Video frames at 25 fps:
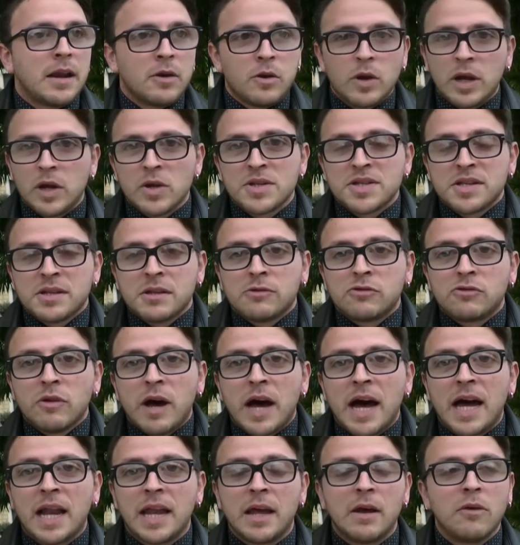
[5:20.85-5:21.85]
allo stato
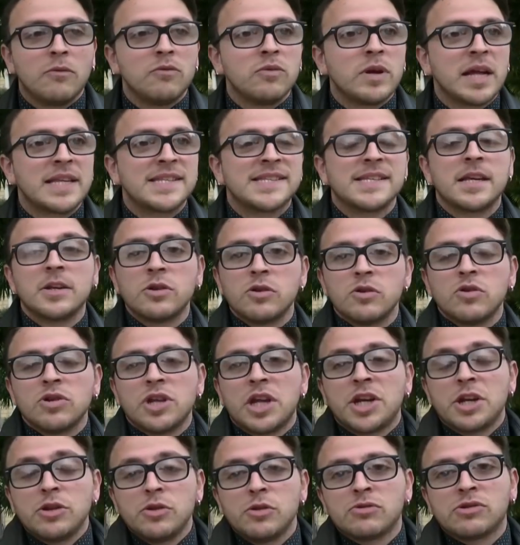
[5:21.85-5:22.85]
attuale, una
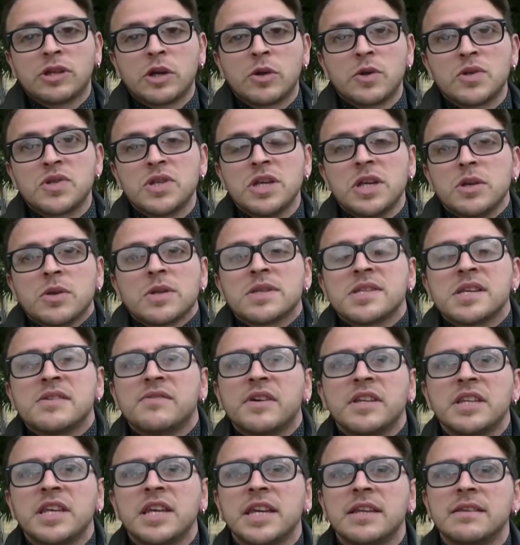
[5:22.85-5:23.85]
zannone ridotta così non
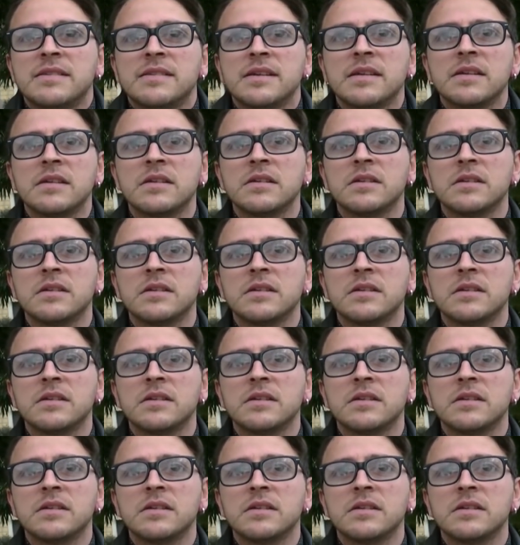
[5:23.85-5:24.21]
serve a niente.